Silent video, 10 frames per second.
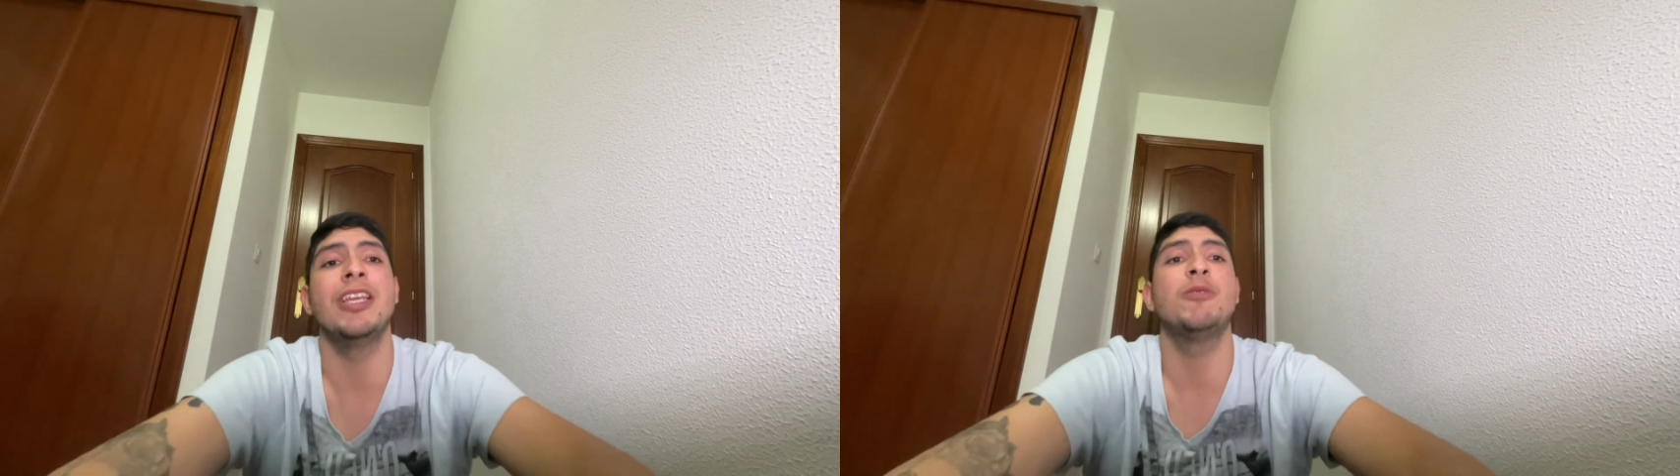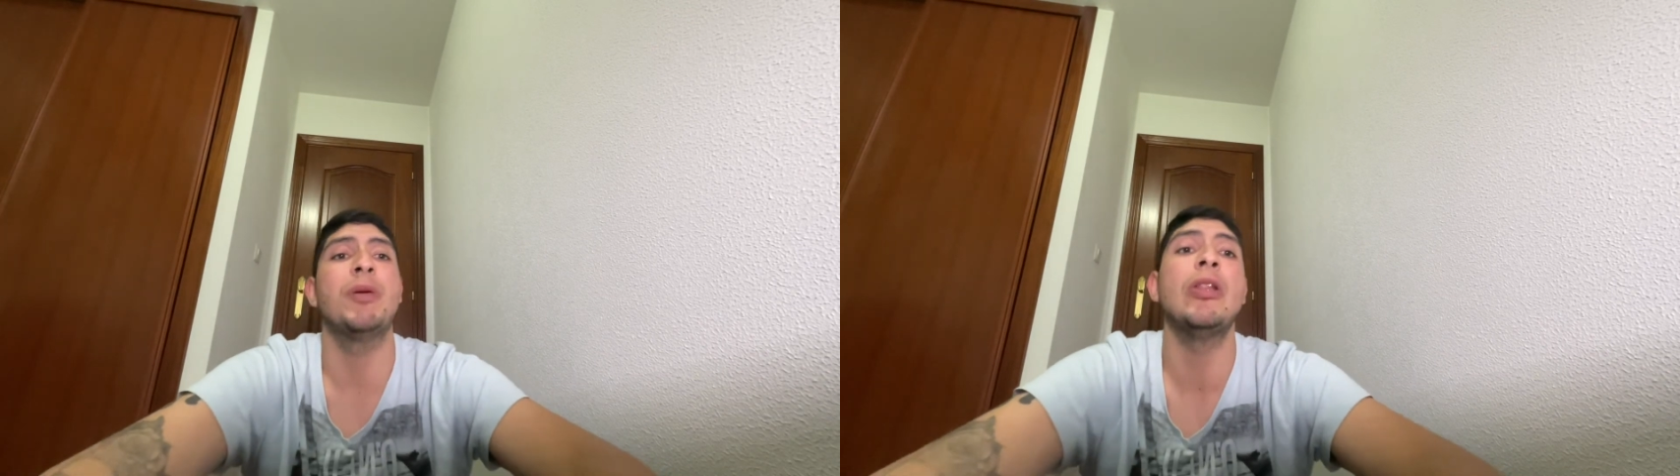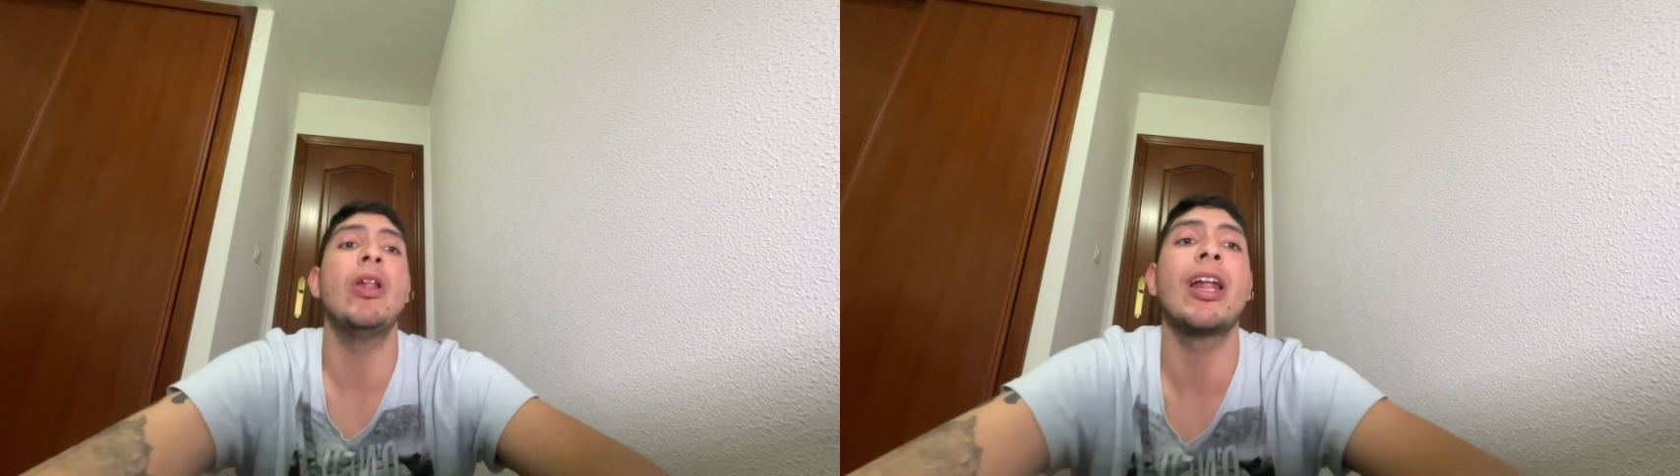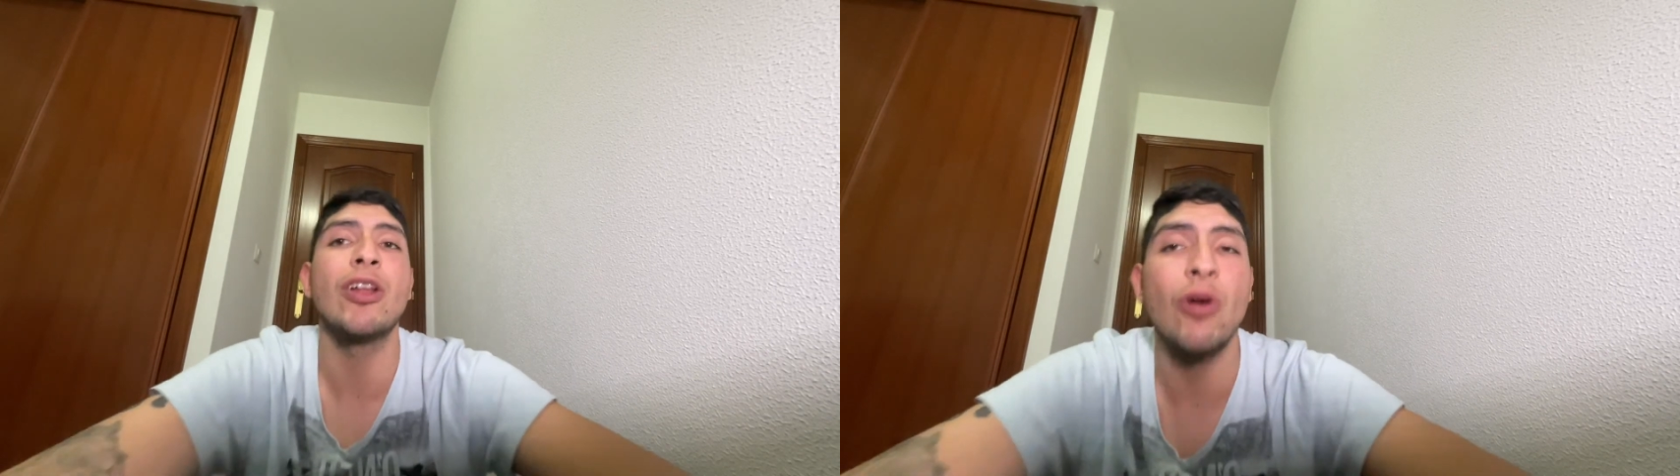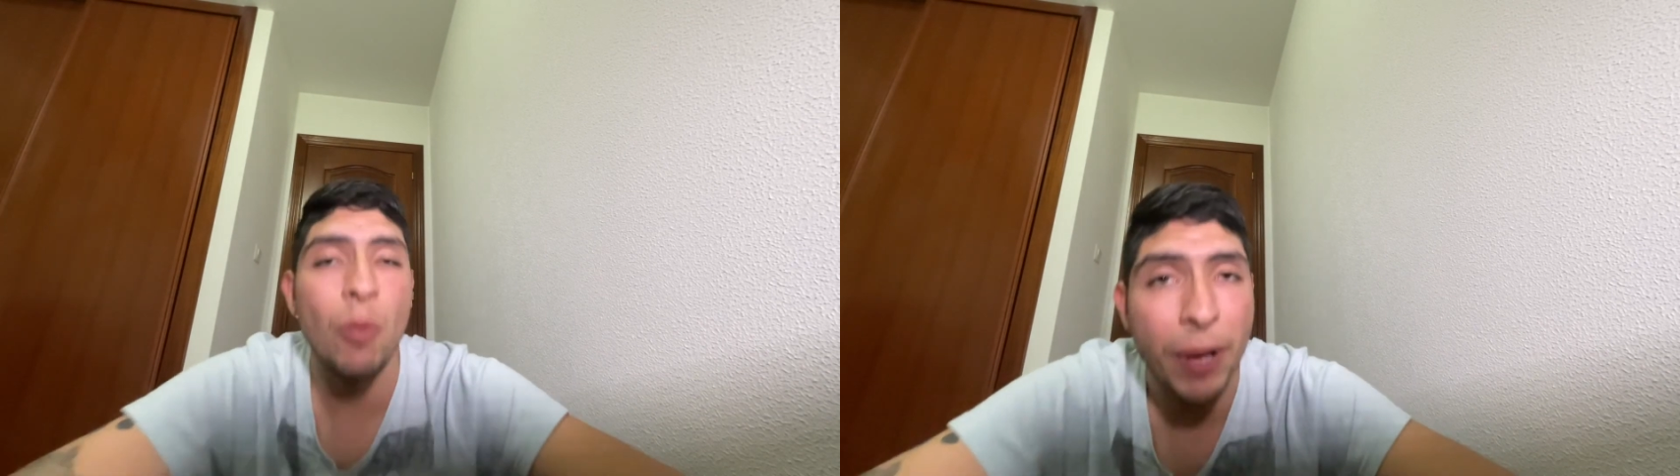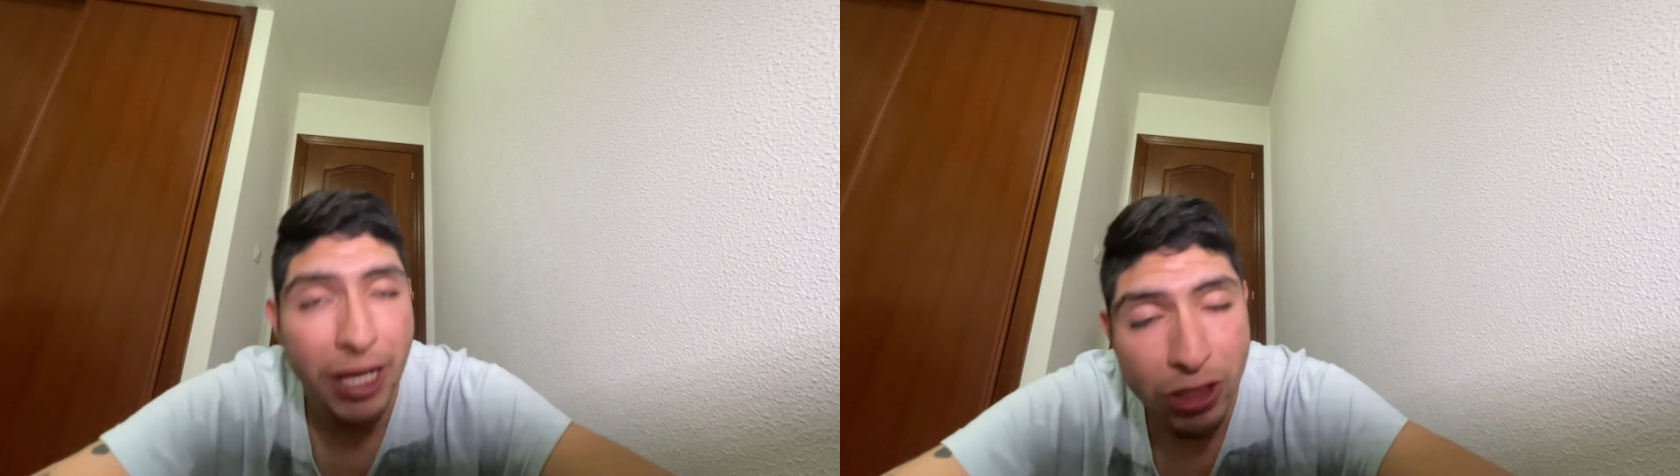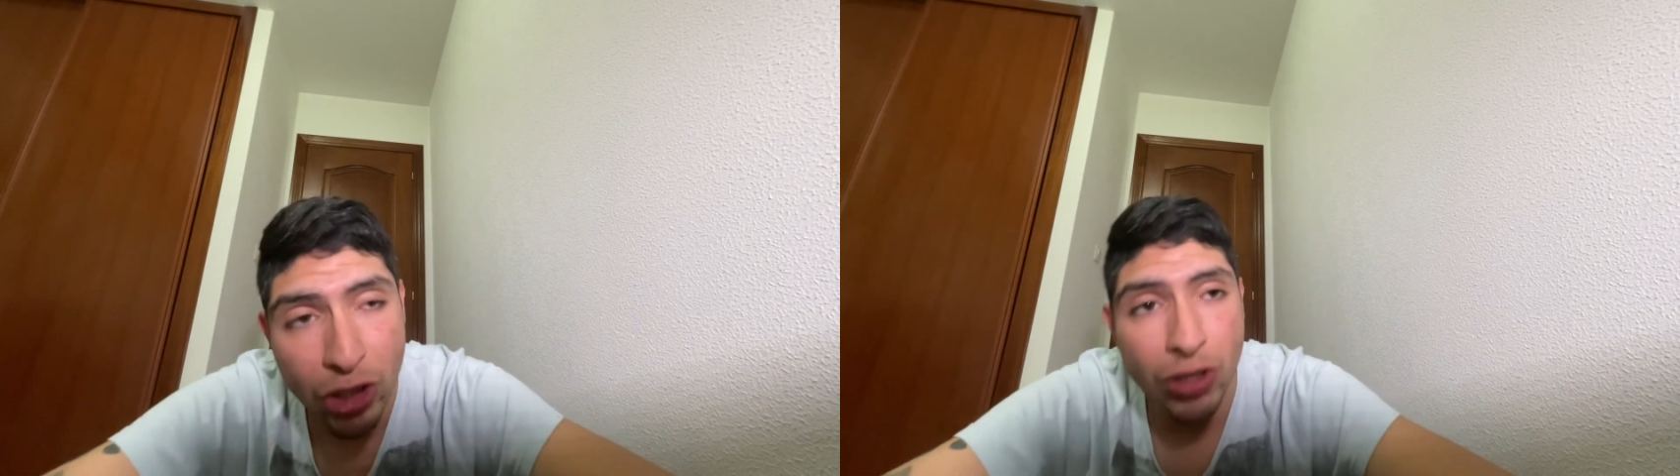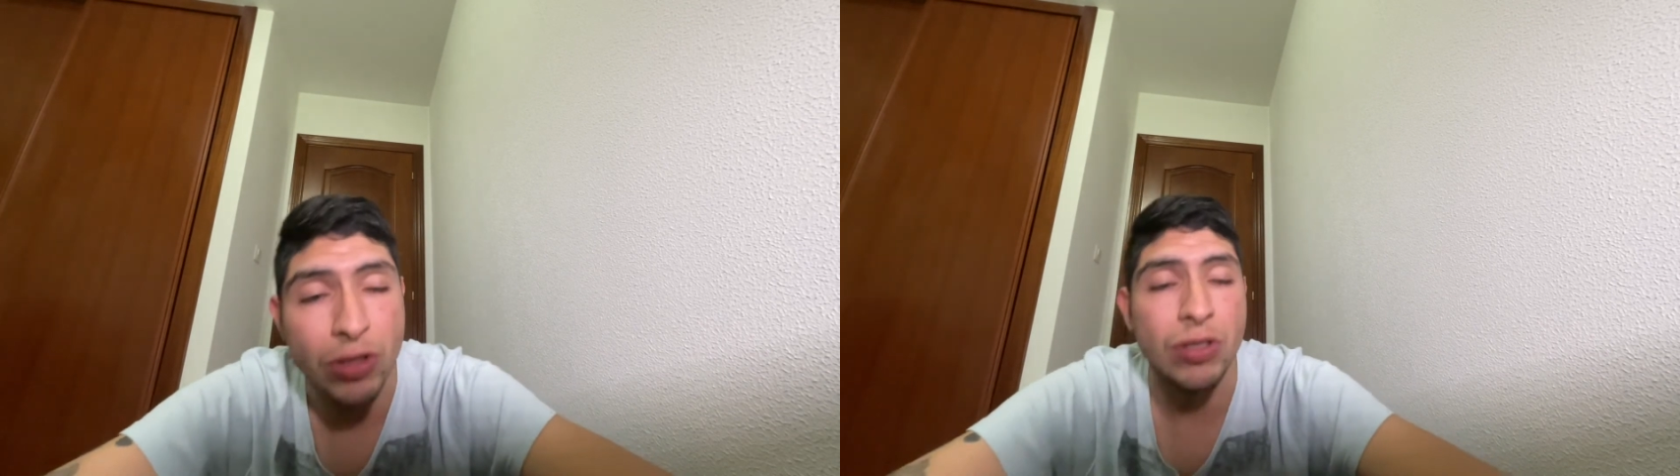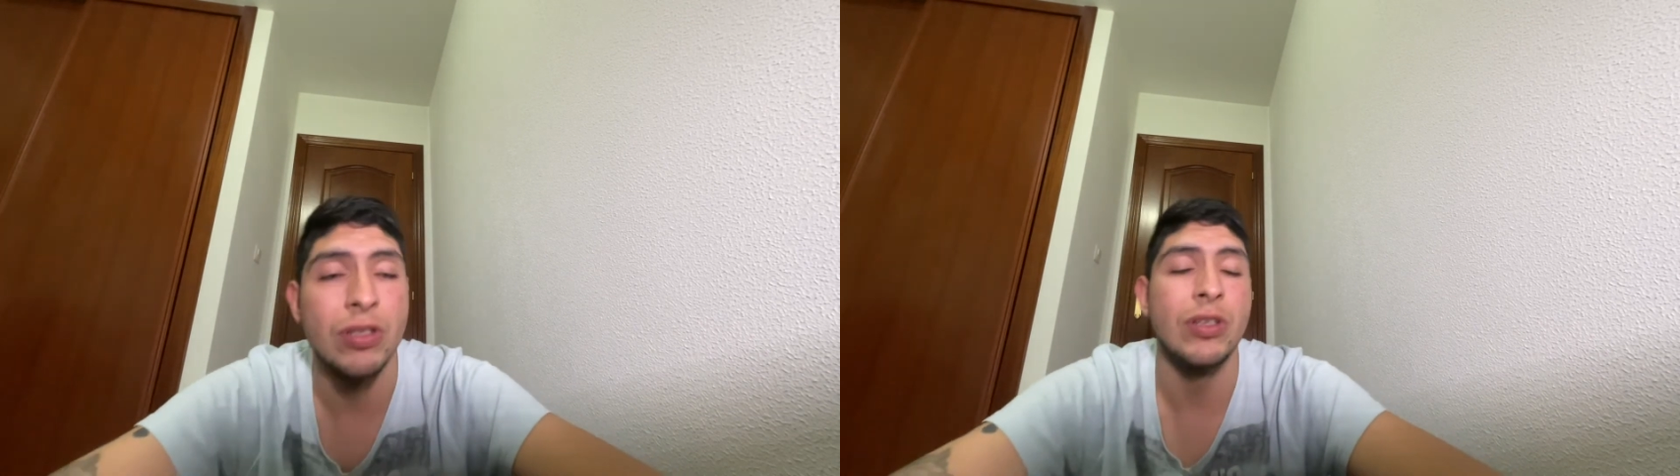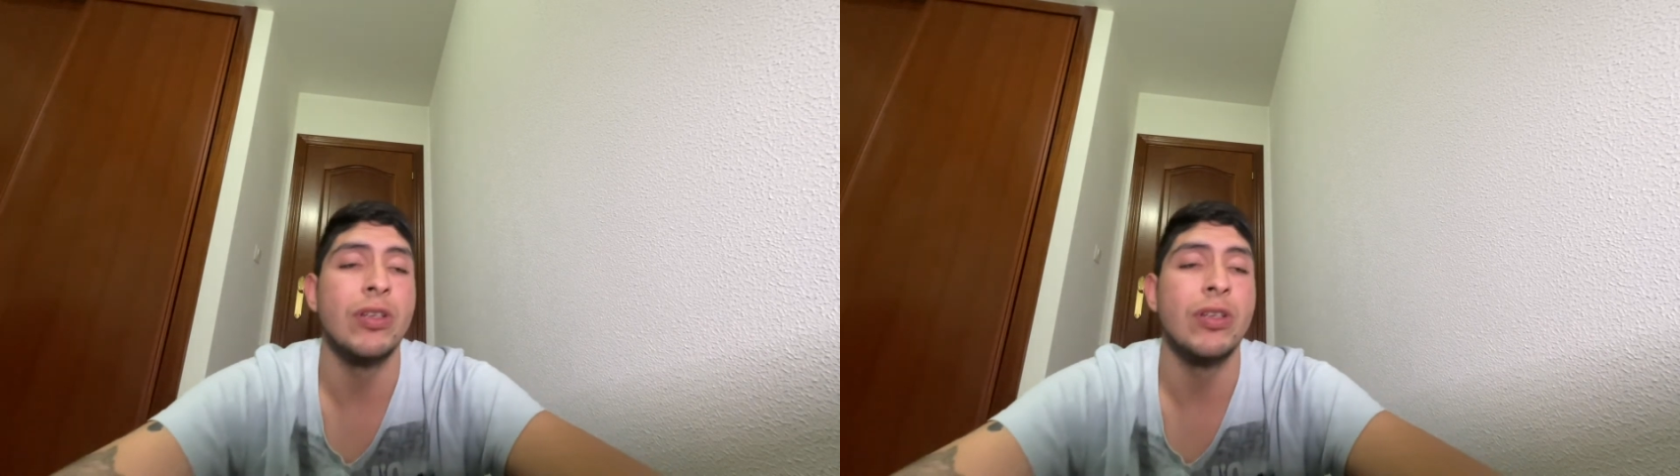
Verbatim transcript: esperando la recuperación